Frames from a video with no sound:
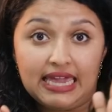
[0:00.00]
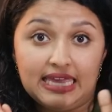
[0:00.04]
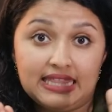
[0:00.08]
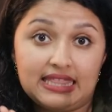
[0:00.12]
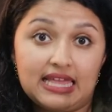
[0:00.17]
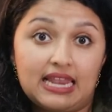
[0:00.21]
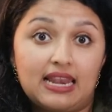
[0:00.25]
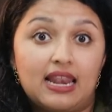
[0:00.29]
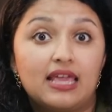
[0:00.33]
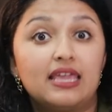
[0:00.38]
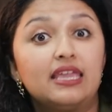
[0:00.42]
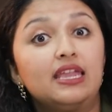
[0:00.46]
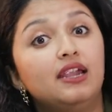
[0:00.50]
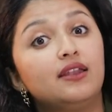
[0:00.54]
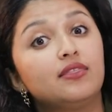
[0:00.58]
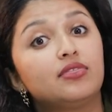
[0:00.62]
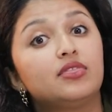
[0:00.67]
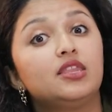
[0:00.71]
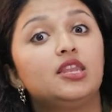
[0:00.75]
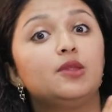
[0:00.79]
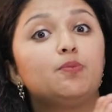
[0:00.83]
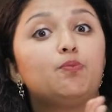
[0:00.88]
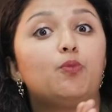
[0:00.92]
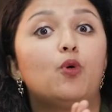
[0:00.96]
இதெல்லாம்
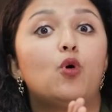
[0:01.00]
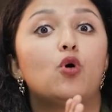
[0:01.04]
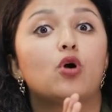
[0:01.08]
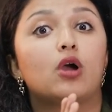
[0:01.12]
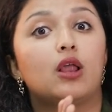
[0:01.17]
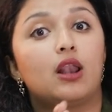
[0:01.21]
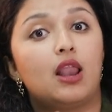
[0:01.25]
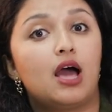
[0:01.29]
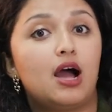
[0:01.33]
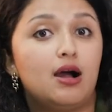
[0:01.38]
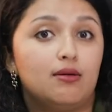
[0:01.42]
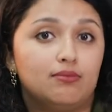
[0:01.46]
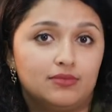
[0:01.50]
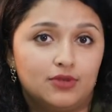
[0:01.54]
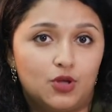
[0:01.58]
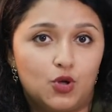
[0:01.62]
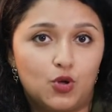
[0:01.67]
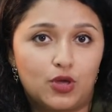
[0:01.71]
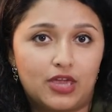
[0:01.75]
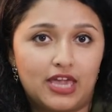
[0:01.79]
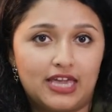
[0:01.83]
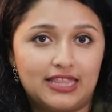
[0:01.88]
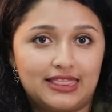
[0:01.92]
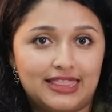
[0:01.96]
எடுத்துகிட்டு போகலாம்
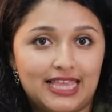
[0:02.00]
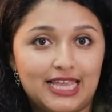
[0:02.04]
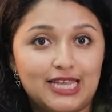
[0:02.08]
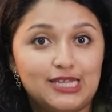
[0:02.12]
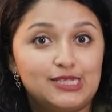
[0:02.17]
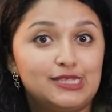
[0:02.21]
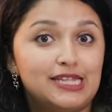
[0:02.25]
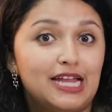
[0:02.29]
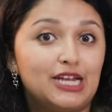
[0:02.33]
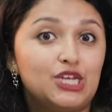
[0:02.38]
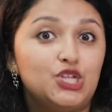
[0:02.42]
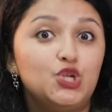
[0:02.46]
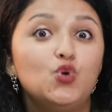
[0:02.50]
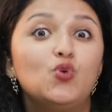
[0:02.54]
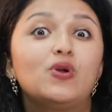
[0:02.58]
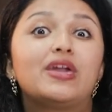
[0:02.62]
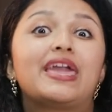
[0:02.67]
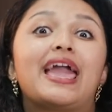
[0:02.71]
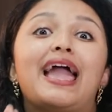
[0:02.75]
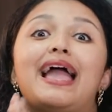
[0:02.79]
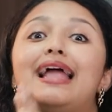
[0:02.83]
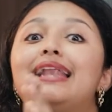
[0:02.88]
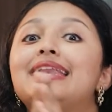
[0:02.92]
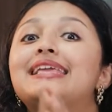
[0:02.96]
ஓகே திங்ஸ் தட் யூ
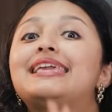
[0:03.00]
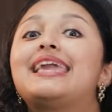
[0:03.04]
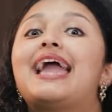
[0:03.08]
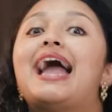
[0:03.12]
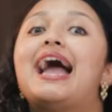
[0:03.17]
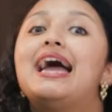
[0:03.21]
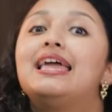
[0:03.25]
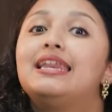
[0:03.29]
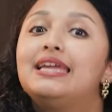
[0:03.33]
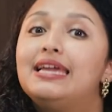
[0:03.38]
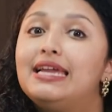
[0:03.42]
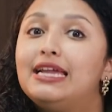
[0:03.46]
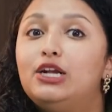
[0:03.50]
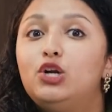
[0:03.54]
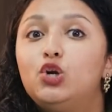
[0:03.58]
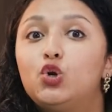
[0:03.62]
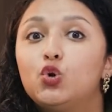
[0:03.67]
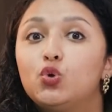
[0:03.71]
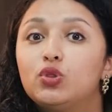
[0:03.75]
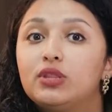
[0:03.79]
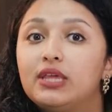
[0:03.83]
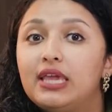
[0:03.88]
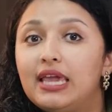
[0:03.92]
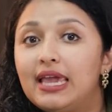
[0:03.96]
கேன் கேரி இன்
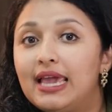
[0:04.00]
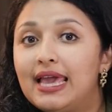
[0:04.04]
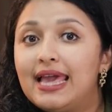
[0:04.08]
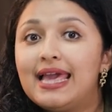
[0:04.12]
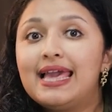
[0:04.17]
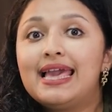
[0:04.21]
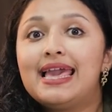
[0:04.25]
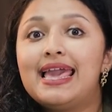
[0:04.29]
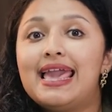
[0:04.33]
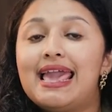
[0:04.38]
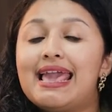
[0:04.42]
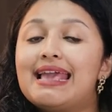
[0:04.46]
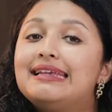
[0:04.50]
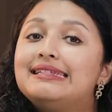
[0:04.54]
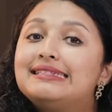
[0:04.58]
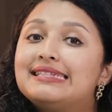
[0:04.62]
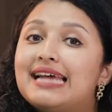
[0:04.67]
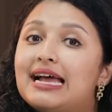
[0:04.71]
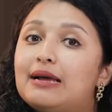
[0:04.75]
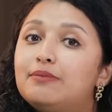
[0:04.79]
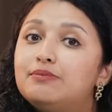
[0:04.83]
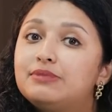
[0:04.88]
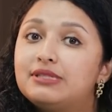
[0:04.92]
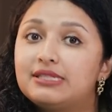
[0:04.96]
டு தி
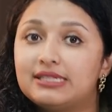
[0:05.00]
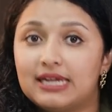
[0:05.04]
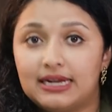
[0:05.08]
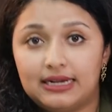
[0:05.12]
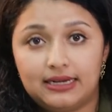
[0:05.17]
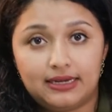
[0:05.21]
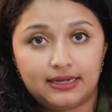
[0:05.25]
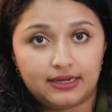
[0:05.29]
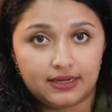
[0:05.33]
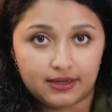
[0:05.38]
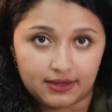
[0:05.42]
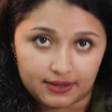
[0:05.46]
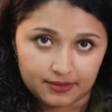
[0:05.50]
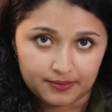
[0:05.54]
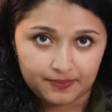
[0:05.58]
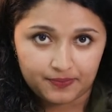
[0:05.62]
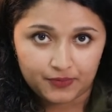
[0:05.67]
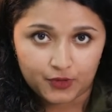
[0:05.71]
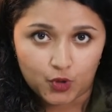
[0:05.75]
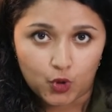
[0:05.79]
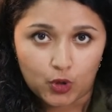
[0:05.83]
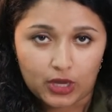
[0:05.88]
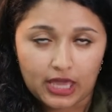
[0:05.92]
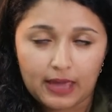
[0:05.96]
எக்ஸாம் சென்டர்
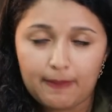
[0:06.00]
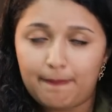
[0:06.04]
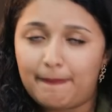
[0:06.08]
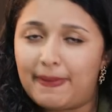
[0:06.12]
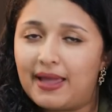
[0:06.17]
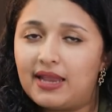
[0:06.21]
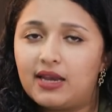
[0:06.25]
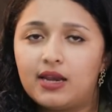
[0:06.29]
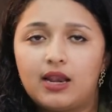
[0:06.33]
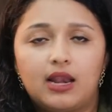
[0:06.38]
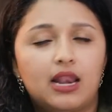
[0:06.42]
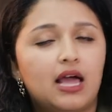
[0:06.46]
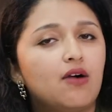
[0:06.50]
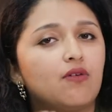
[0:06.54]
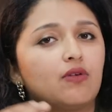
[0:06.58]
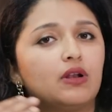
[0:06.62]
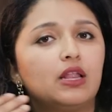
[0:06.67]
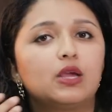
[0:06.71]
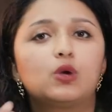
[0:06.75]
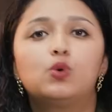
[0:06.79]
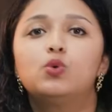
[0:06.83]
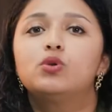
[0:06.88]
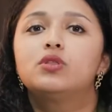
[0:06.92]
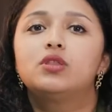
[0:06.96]
ஓகே பென் எல்லாம்
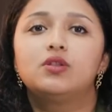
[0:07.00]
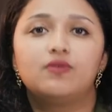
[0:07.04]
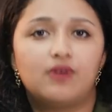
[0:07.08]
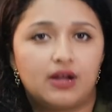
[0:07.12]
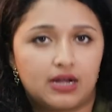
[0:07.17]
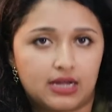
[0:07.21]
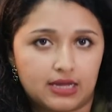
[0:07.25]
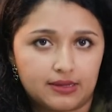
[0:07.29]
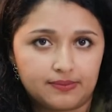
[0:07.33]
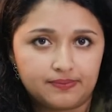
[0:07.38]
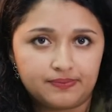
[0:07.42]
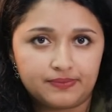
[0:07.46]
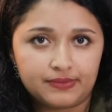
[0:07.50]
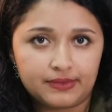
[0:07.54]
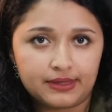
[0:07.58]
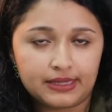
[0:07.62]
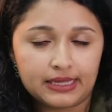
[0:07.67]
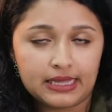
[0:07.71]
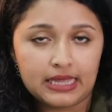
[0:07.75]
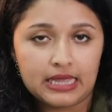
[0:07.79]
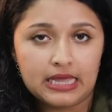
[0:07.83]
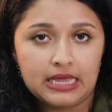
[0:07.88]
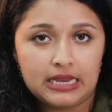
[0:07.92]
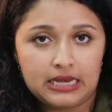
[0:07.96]
அவங்களே கொடுத்துருவாங்க
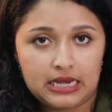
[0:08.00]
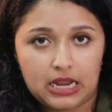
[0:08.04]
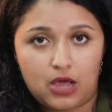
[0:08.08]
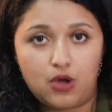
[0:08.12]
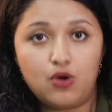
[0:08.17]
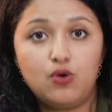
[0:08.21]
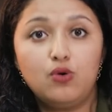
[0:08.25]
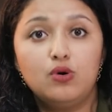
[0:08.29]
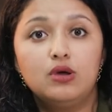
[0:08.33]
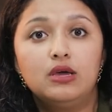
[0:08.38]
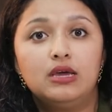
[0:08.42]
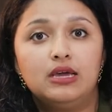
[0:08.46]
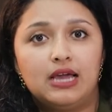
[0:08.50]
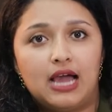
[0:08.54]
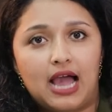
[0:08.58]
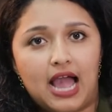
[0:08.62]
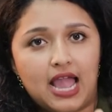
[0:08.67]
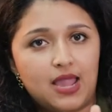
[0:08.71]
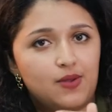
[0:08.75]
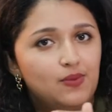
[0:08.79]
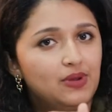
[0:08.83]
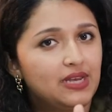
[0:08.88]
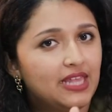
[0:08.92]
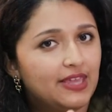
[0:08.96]
நவ்
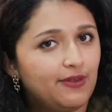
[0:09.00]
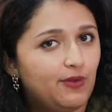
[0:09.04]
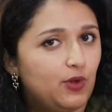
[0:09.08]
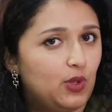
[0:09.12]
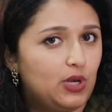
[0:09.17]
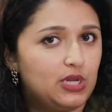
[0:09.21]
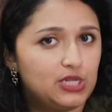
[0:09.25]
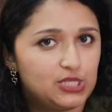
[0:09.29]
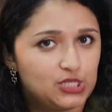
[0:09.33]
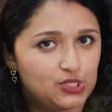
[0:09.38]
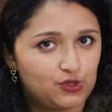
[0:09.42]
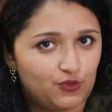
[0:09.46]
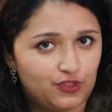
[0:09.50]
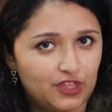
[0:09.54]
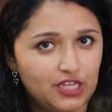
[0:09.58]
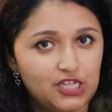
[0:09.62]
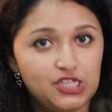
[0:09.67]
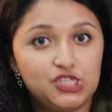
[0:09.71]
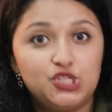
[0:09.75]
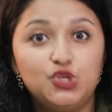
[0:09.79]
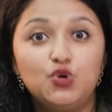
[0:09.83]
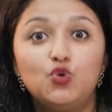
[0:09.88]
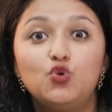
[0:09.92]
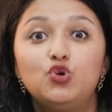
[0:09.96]
ஐ வில் கிவ் யூ லிஸ்ட் ஆஃப்
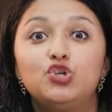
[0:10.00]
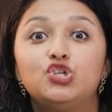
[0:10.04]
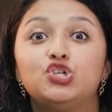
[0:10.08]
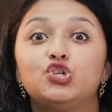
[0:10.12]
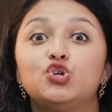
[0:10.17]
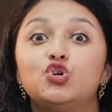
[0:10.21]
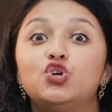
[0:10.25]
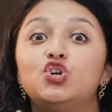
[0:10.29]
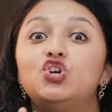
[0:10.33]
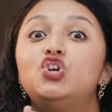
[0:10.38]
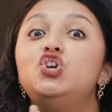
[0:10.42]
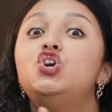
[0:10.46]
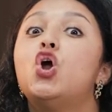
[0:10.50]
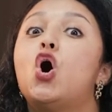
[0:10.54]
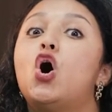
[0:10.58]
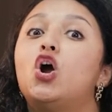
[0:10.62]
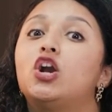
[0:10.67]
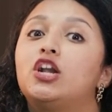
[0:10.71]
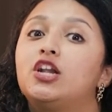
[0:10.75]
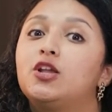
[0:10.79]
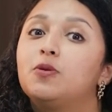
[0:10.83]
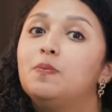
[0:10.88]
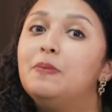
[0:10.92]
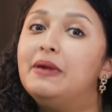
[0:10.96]
திங்ஸ் யூ ஷுட்
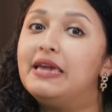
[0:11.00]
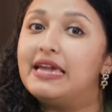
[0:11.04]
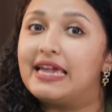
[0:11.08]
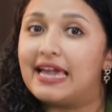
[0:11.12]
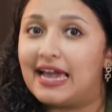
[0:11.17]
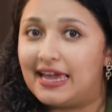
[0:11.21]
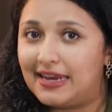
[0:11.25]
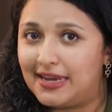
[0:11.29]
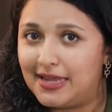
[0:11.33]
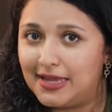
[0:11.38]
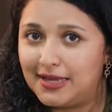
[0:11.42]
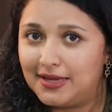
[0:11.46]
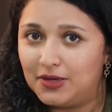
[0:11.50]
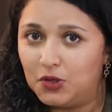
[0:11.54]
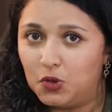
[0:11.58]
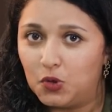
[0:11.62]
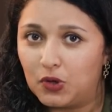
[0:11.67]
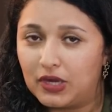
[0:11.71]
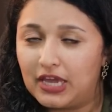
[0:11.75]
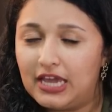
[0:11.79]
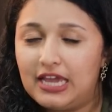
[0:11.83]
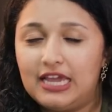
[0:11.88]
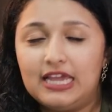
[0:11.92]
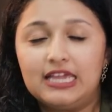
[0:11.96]
நாட் பி கேரி
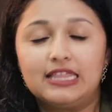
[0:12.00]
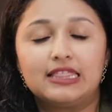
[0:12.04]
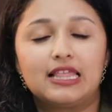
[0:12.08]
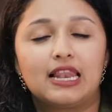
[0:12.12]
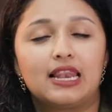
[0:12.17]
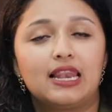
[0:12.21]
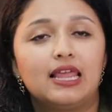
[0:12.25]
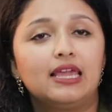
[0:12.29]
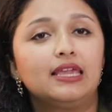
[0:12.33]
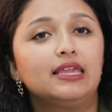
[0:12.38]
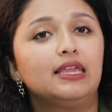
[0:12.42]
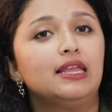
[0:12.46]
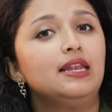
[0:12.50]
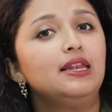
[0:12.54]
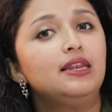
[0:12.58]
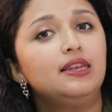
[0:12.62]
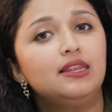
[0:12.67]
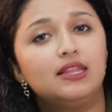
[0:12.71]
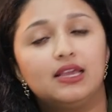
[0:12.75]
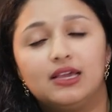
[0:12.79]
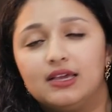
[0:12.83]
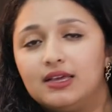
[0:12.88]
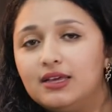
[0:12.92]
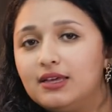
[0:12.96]
ஓகே இதெல்லாம்
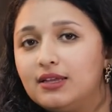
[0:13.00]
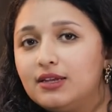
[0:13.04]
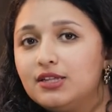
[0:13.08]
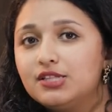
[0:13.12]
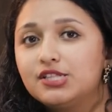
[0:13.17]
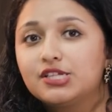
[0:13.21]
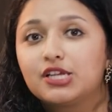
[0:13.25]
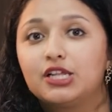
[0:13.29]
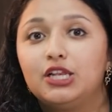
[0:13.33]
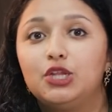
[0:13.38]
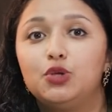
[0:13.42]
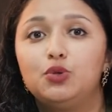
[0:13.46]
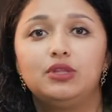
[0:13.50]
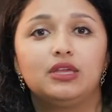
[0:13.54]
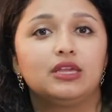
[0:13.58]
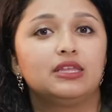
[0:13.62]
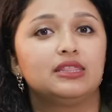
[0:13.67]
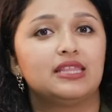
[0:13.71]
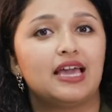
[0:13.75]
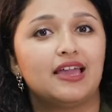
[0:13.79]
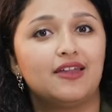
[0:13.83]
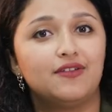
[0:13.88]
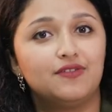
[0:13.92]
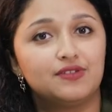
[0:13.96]
என்ன ரிஸ்க்லையும்
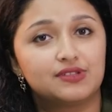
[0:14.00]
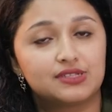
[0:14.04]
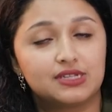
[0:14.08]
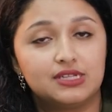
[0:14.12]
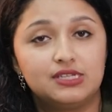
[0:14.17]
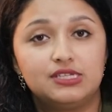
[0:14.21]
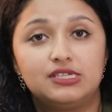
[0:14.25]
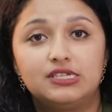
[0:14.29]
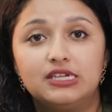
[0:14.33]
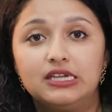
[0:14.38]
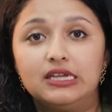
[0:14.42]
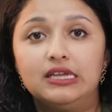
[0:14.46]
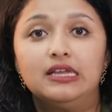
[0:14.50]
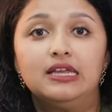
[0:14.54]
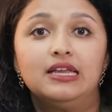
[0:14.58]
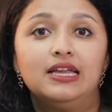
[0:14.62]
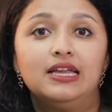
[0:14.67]
நீங்கள் தயவு செஞ்சு